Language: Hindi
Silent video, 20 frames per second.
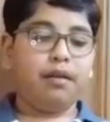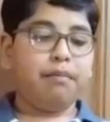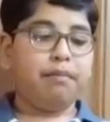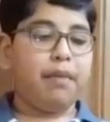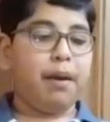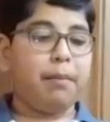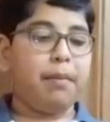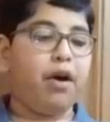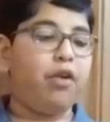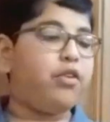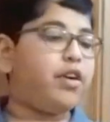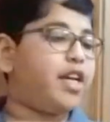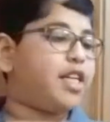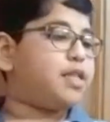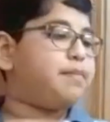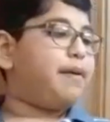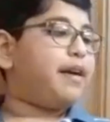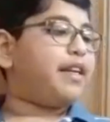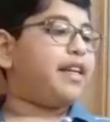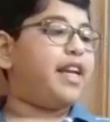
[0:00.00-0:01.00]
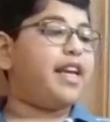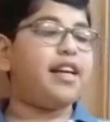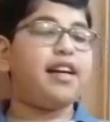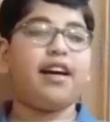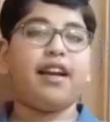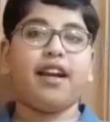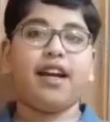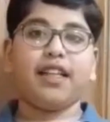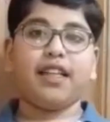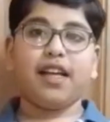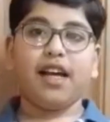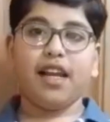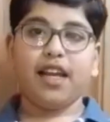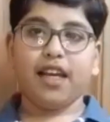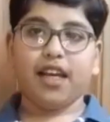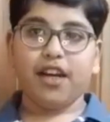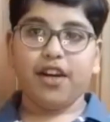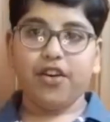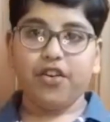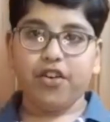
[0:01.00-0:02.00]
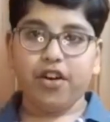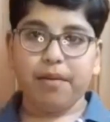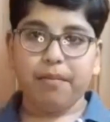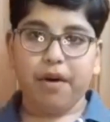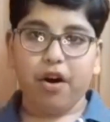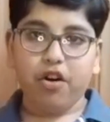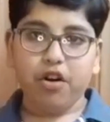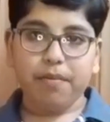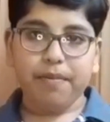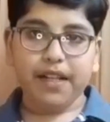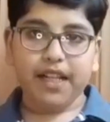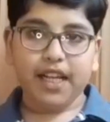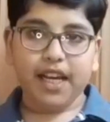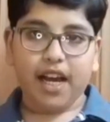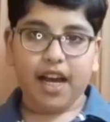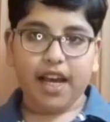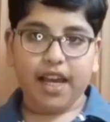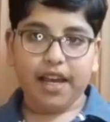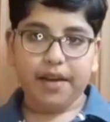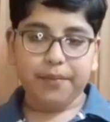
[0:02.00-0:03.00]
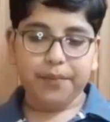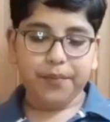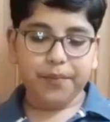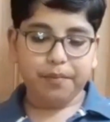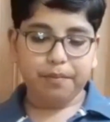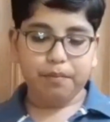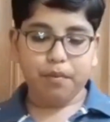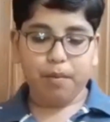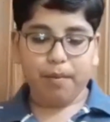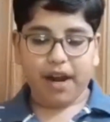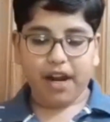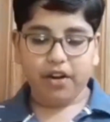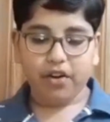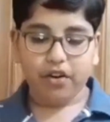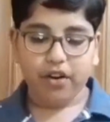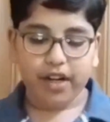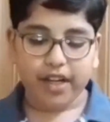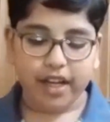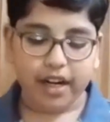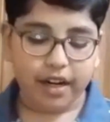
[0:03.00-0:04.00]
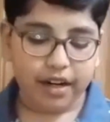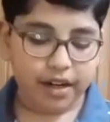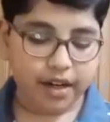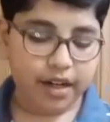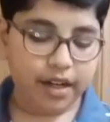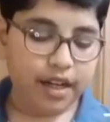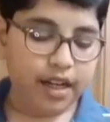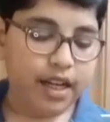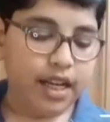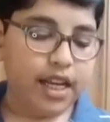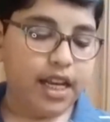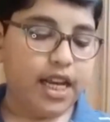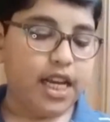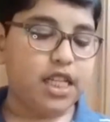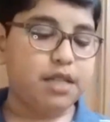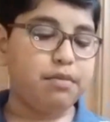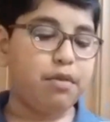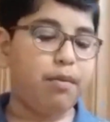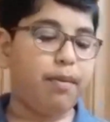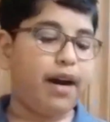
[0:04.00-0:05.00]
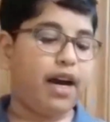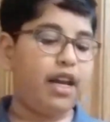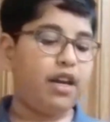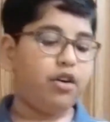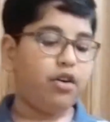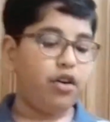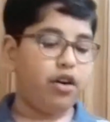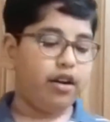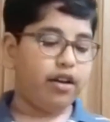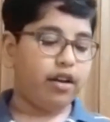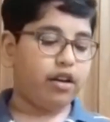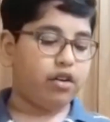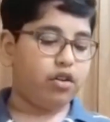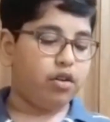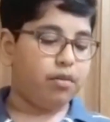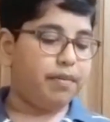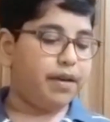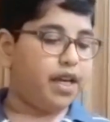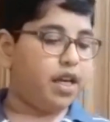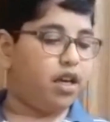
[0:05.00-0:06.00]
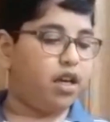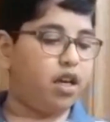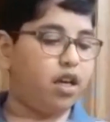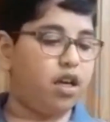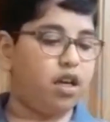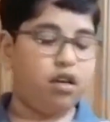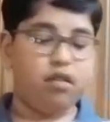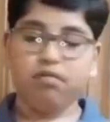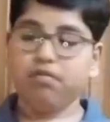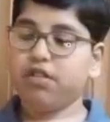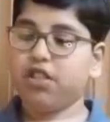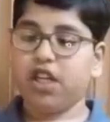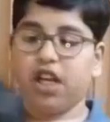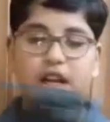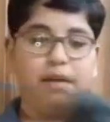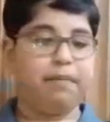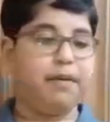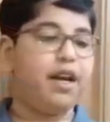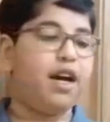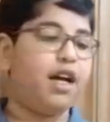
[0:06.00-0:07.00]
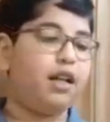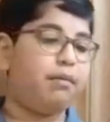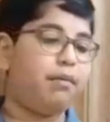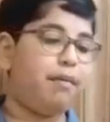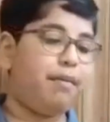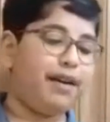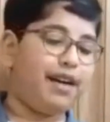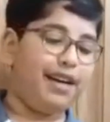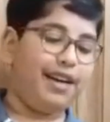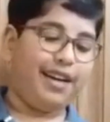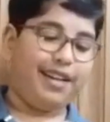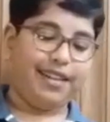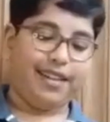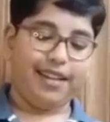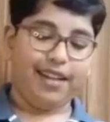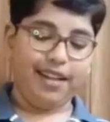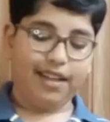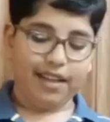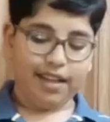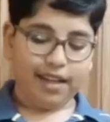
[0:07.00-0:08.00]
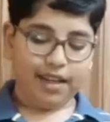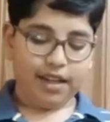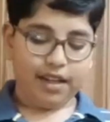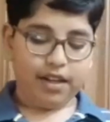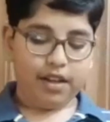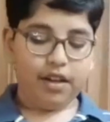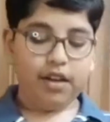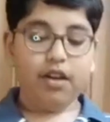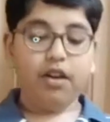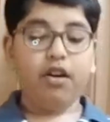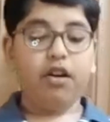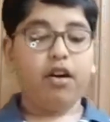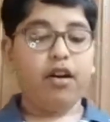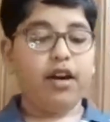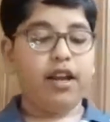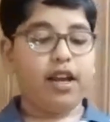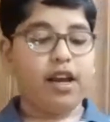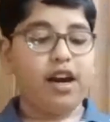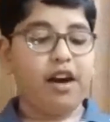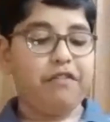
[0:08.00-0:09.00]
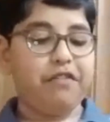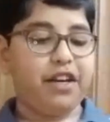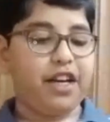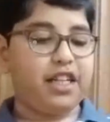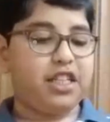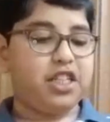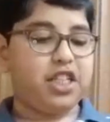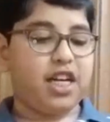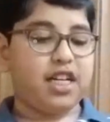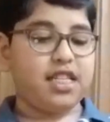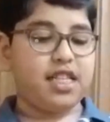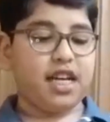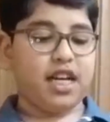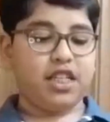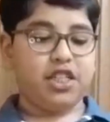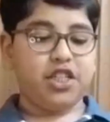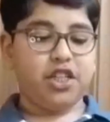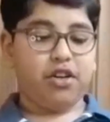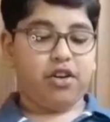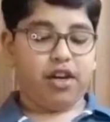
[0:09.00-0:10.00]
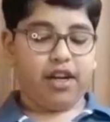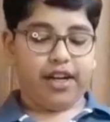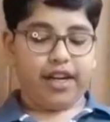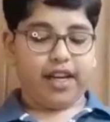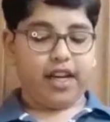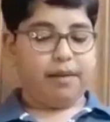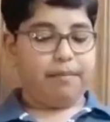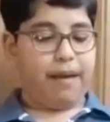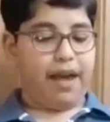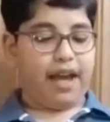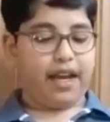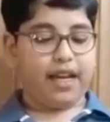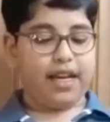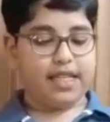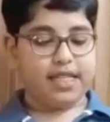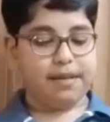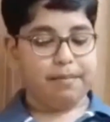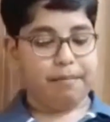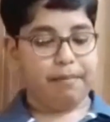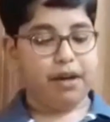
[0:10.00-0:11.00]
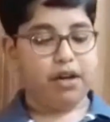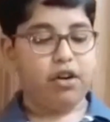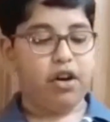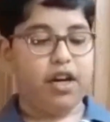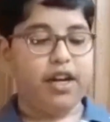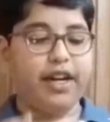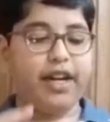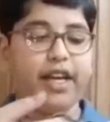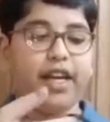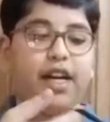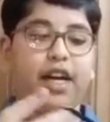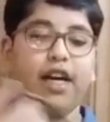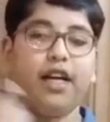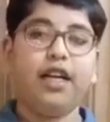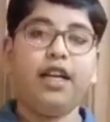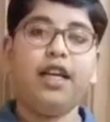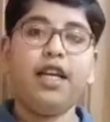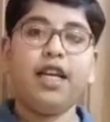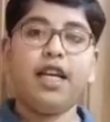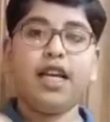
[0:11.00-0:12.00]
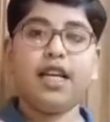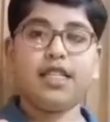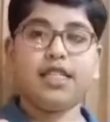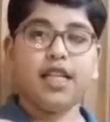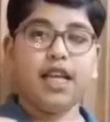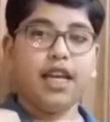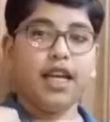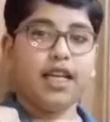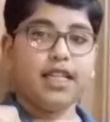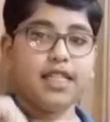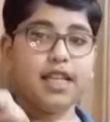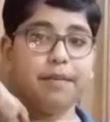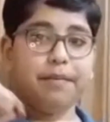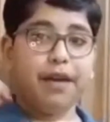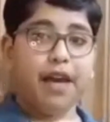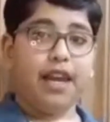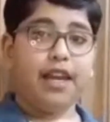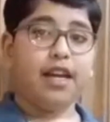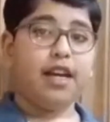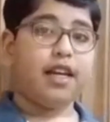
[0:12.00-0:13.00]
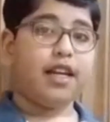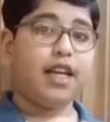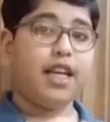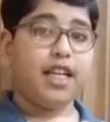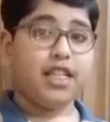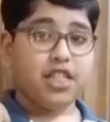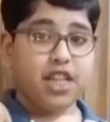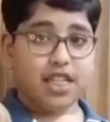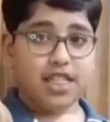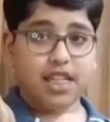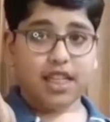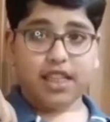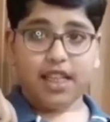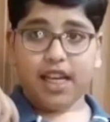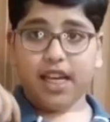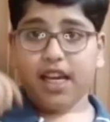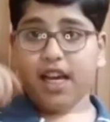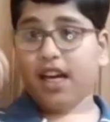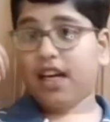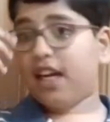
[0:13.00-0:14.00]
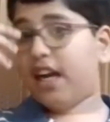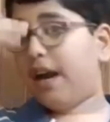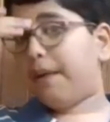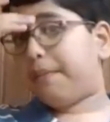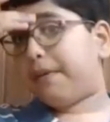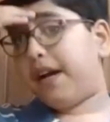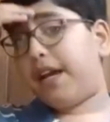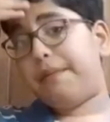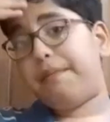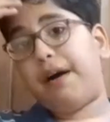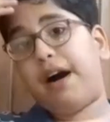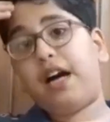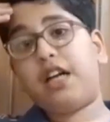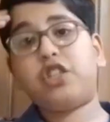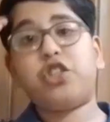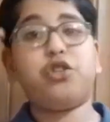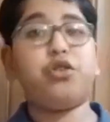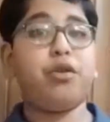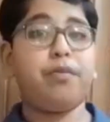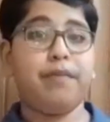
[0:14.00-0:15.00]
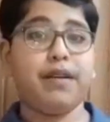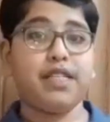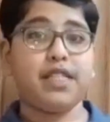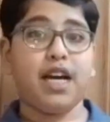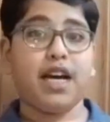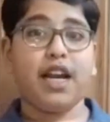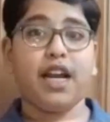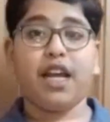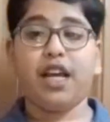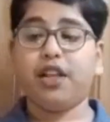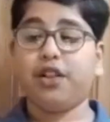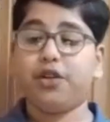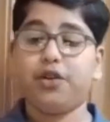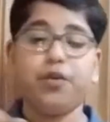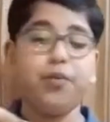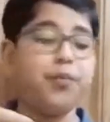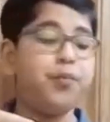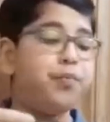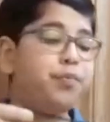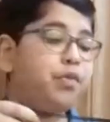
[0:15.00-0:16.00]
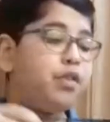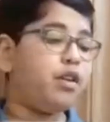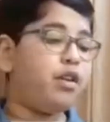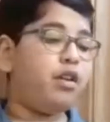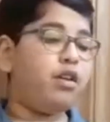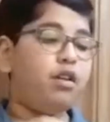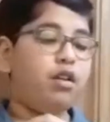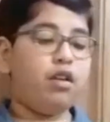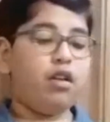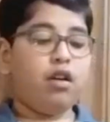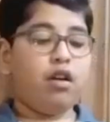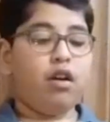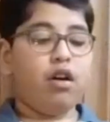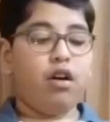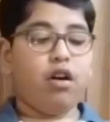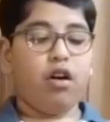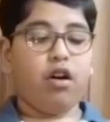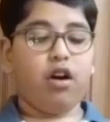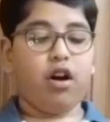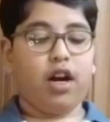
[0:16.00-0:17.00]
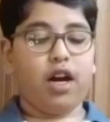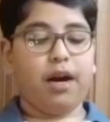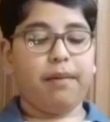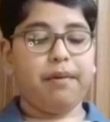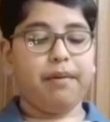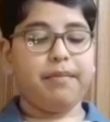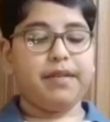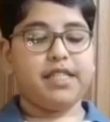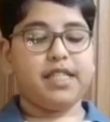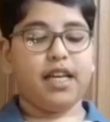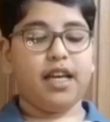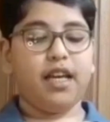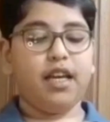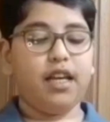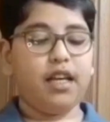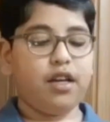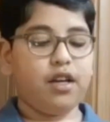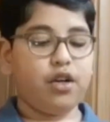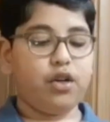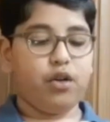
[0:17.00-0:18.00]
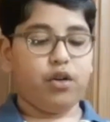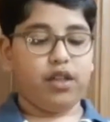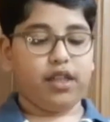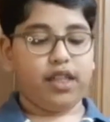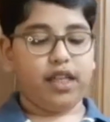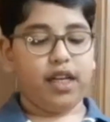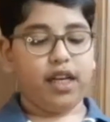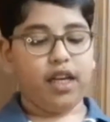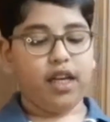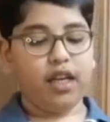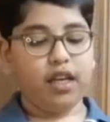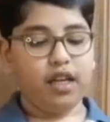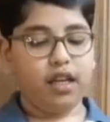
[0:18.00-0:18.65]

मैं माउंट एक्सपेक्ट नहीं कर रहा था लेकिन इन्होंने माउंट भी दिया है मोबाइल होल्डर इस मोबाइल होल्डर को भी चले अपने हाथ में पकड़ लेते हैं और ये काफ़ी अच्छा सा अच्छी क्वालिटी का बैग है सिंपल क्वालिटी का इस तरीके से आप कैरी करके ले जा सकते हैं अगर आप कहीं बाहर शूट पे जा रहे हैं तो और अब हम इसे खोलते हैं